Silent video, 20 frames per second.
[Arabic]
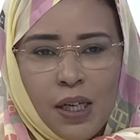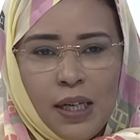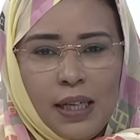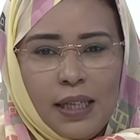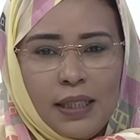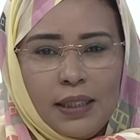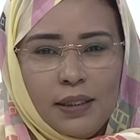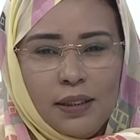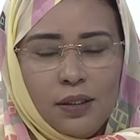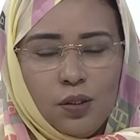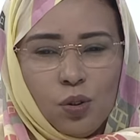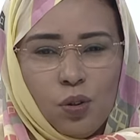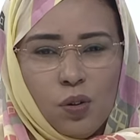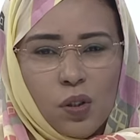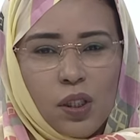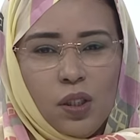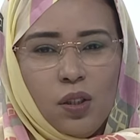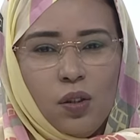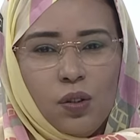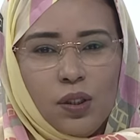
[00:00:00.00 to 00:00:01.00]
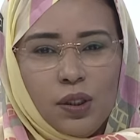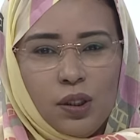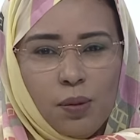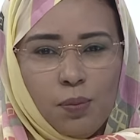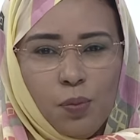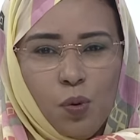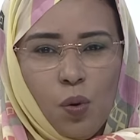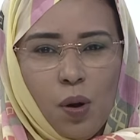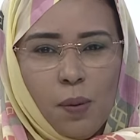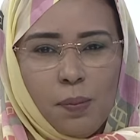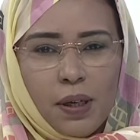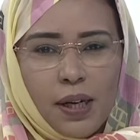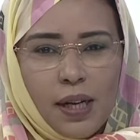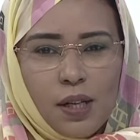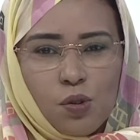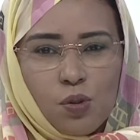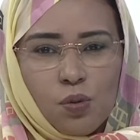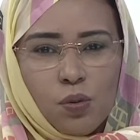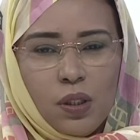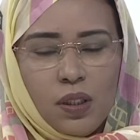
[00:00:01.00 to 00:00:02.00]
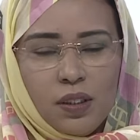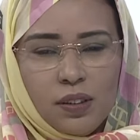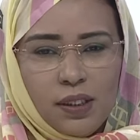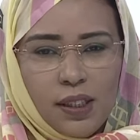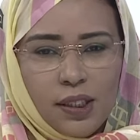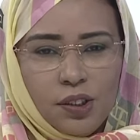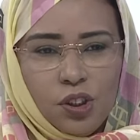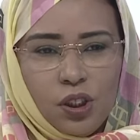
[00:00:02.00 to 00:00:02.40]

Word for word: لي دروكينون يتم هو من راسه التاش